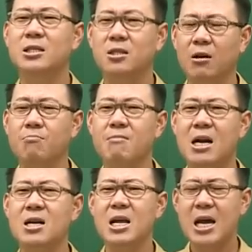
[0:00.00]

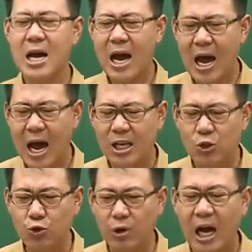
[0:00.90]
정말
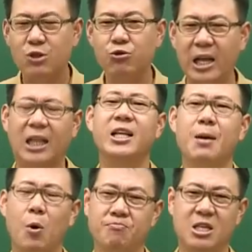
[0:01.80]
아주 아주
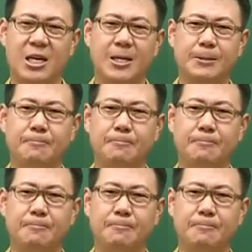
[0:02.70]
낮게 봅니다.